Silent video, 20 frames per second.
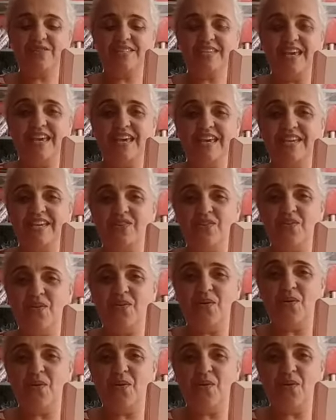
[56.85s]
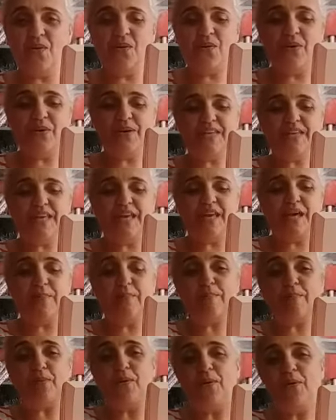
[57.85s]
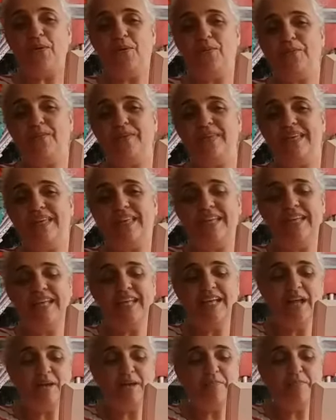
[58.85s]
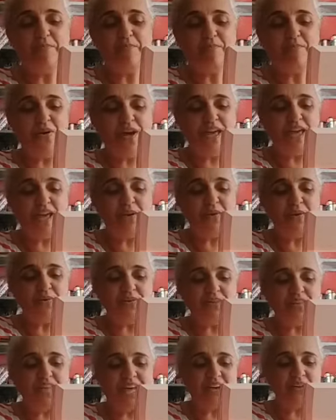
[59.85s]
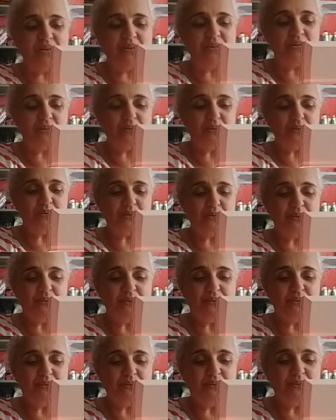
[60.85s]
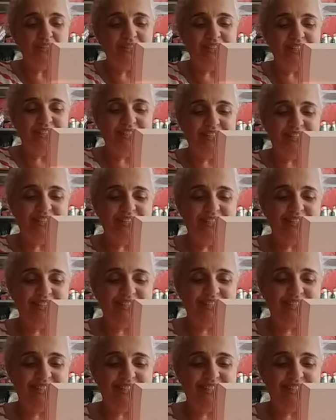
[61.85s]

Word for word: ao Senhor que por mim morreu na cruz.